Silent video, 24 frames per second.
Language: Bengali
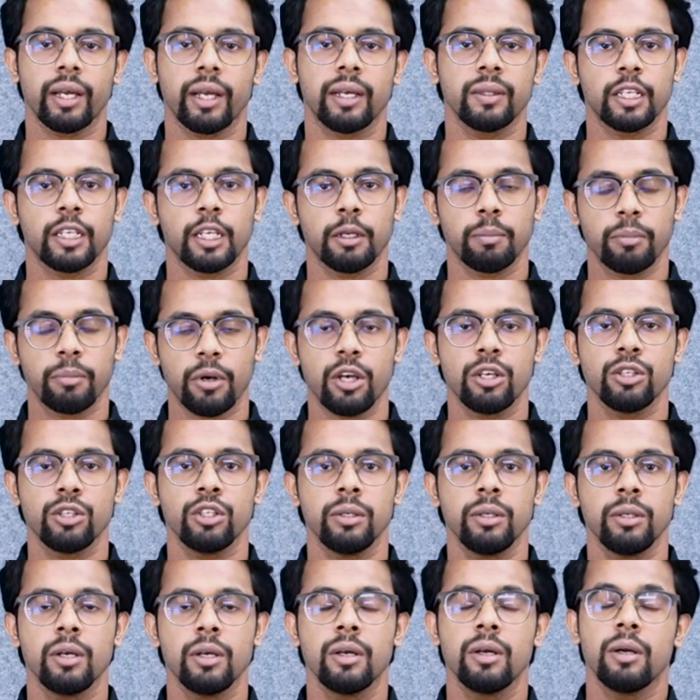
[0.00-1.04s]
থেকে প্রায়শই
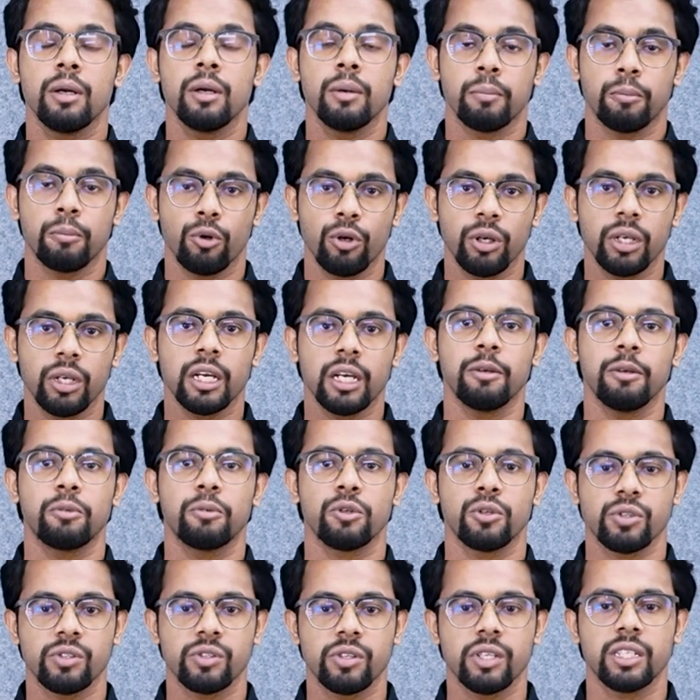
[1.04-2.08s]
পরীক্ষায় প্রশ্ন
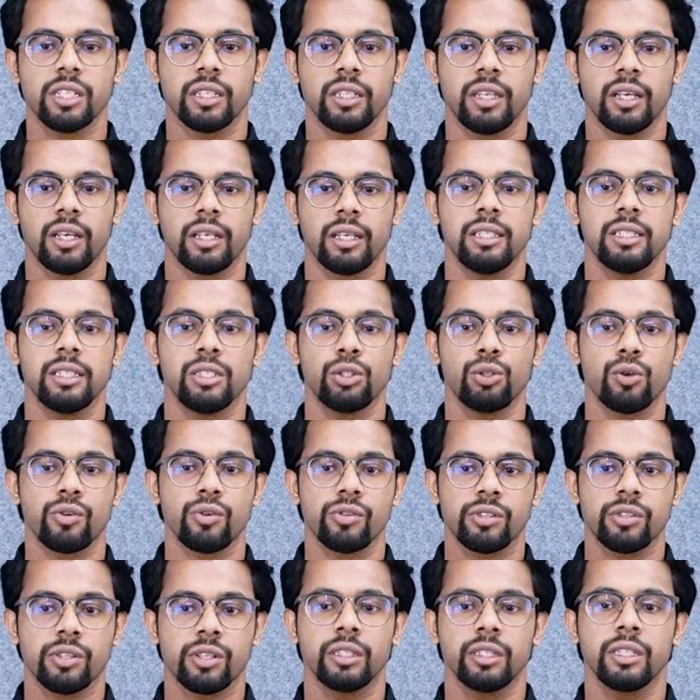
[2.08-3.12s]
এসে থাকে যে
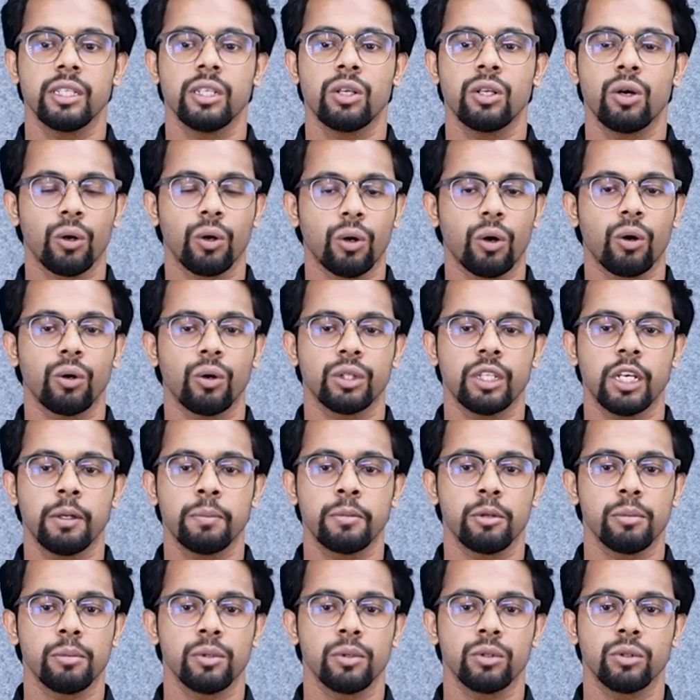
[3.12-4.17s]
সংস্কৃতির কথা
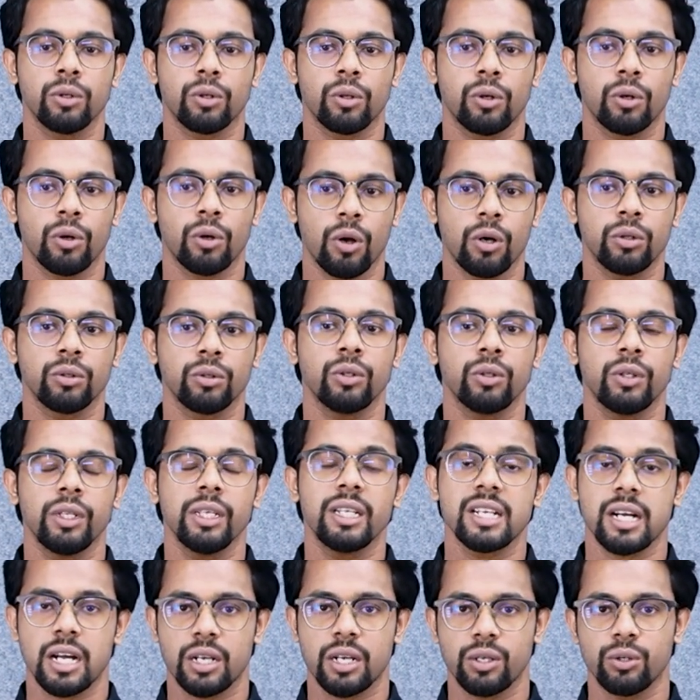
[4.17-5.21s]
প্রবন্ধ গ্রন্থটি
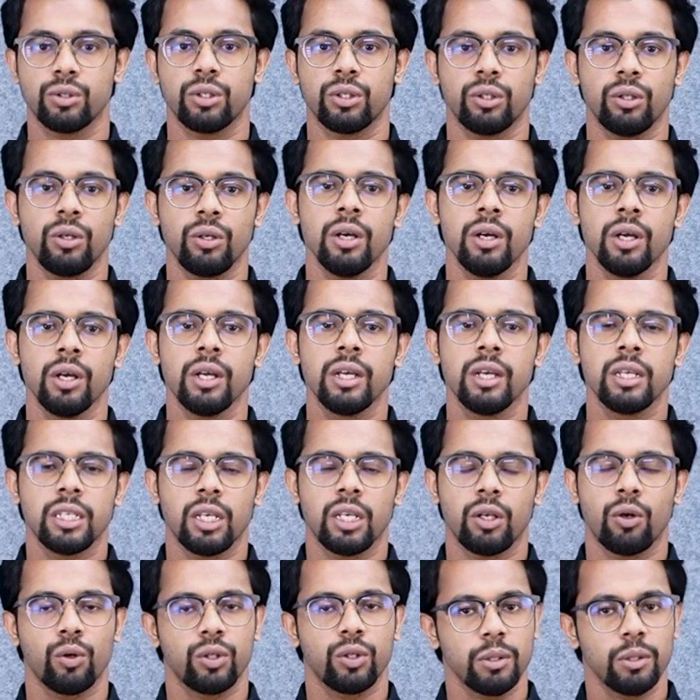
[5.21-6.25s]
কার রচিত সেটা
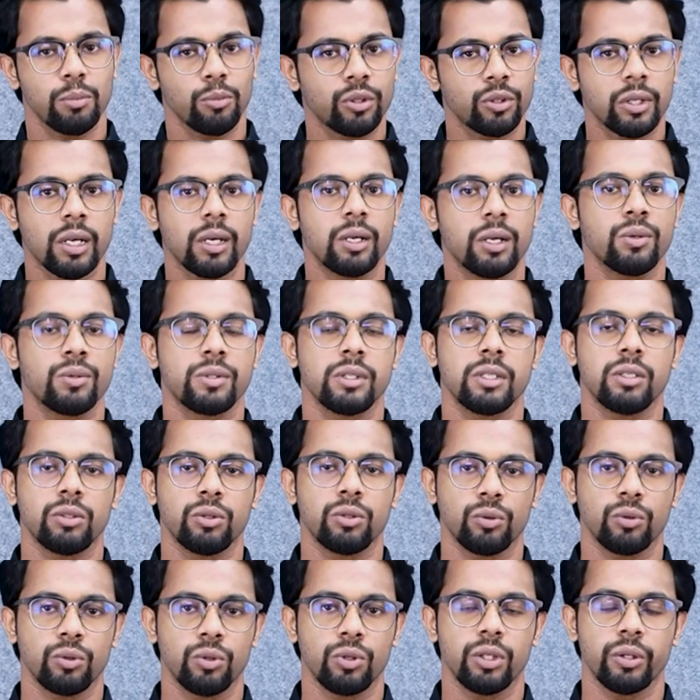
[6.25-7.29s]
হচ্ছে মোতাহার হোসেন
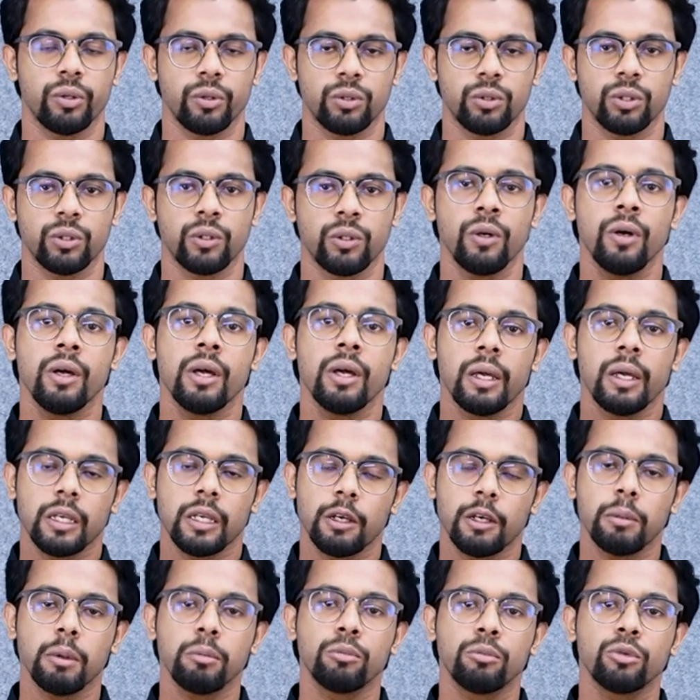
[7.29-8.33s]
চৌধুরী রচিত কিংবা
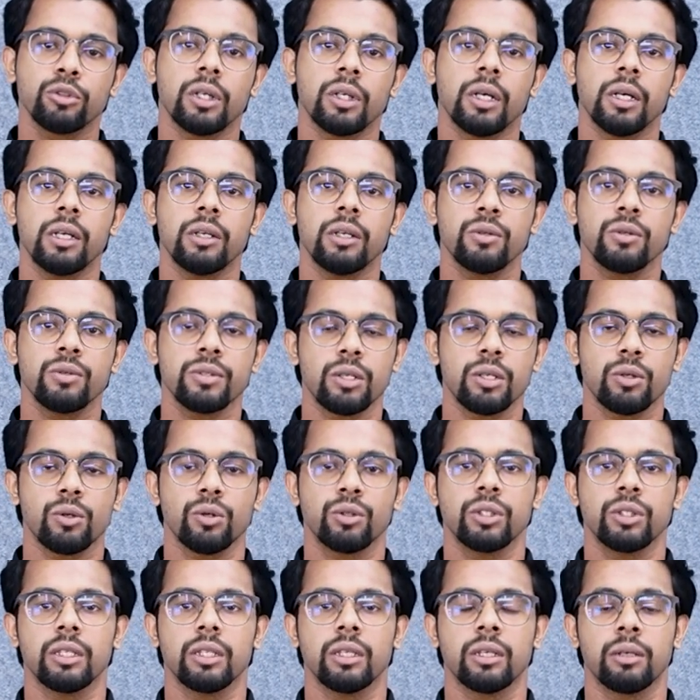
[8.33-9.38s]
মোতাহার হোসেন রচিত
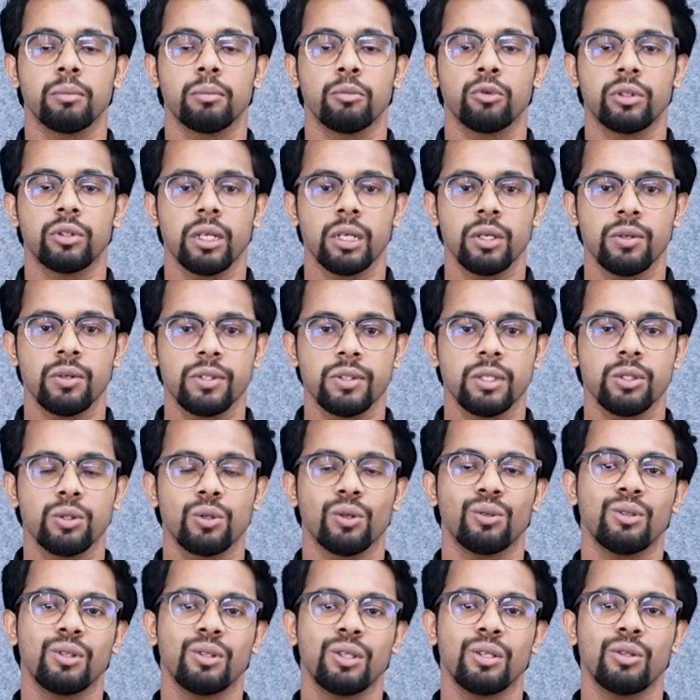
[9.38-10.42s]
মোতাহার হোসেন
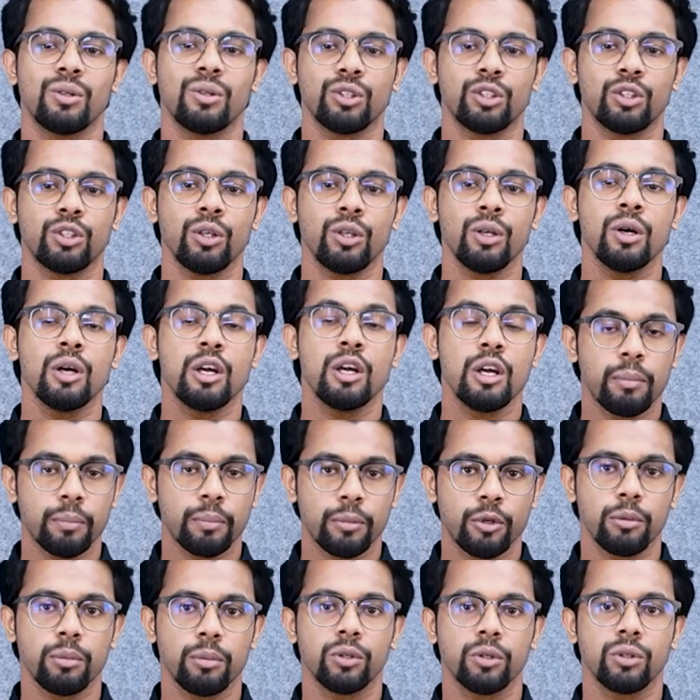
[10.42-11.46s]
চৌধুরী রচিত
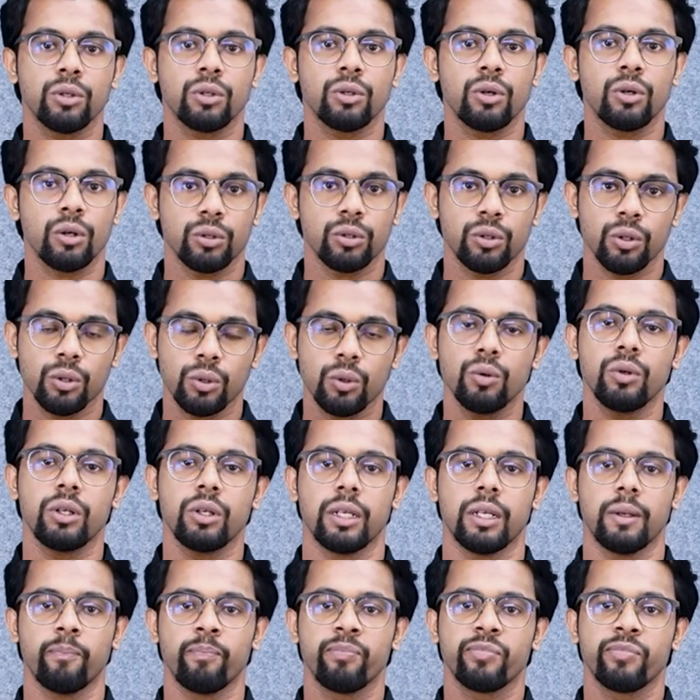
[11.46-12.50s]
প্রবন্ধ গ্রন্থ কোনটি
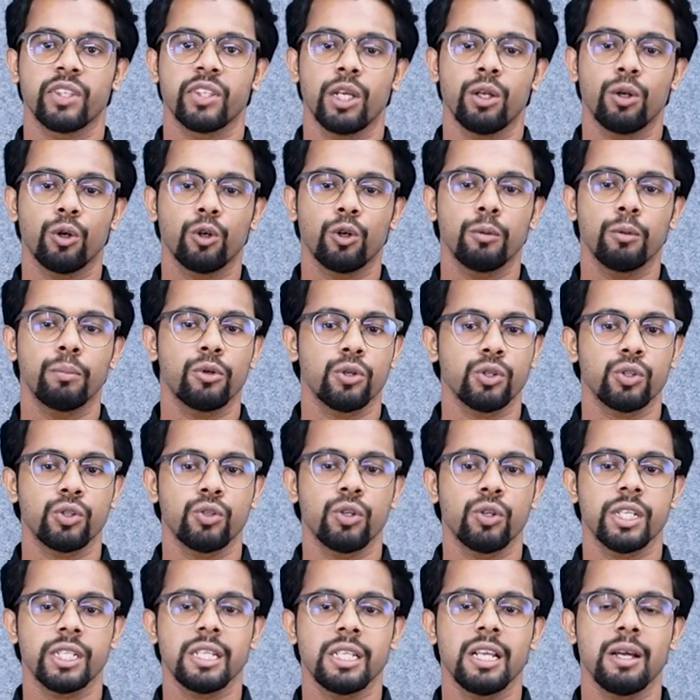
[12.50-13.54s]
এরকম প্রশ্ন
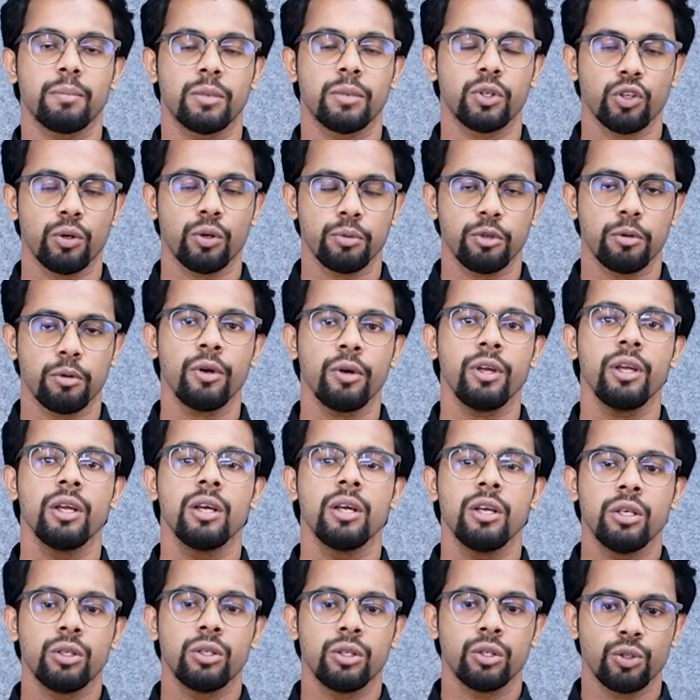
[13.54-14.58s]
আসলে আমরা সবসময়
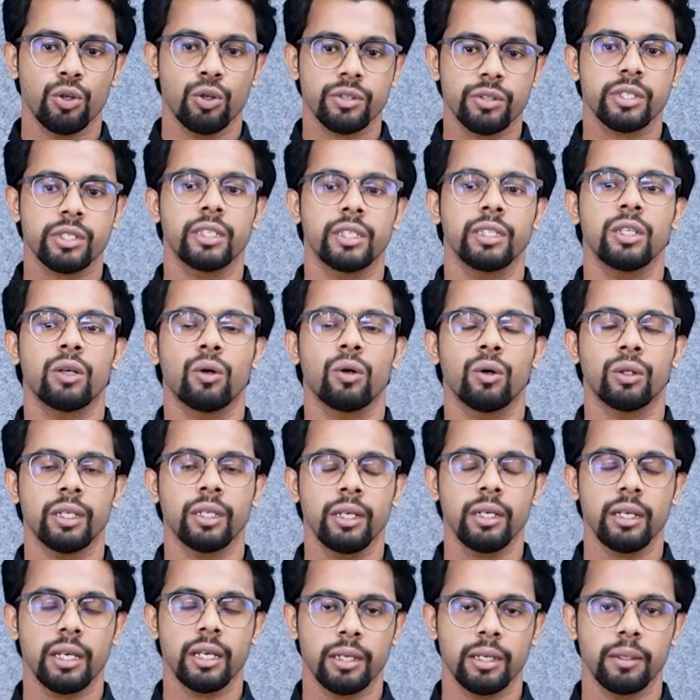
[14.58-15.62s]
সংস্কৃতির কথা
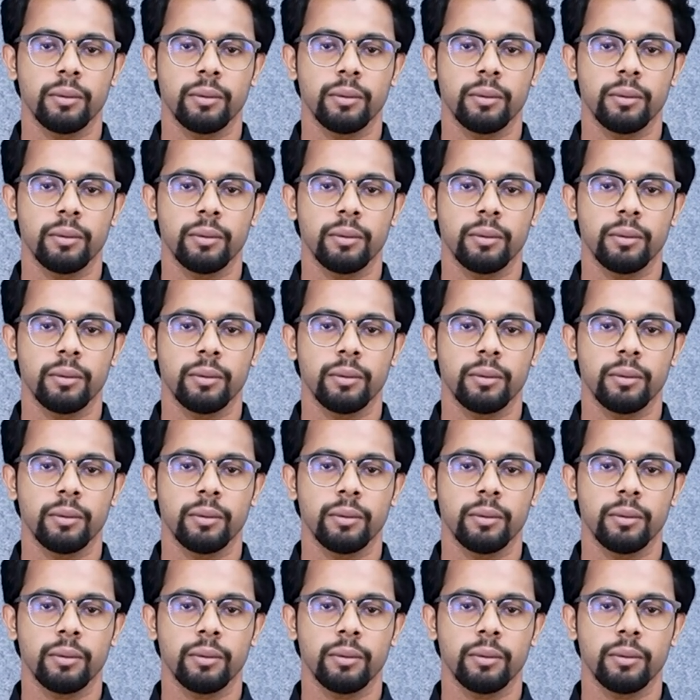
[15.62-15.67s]
এই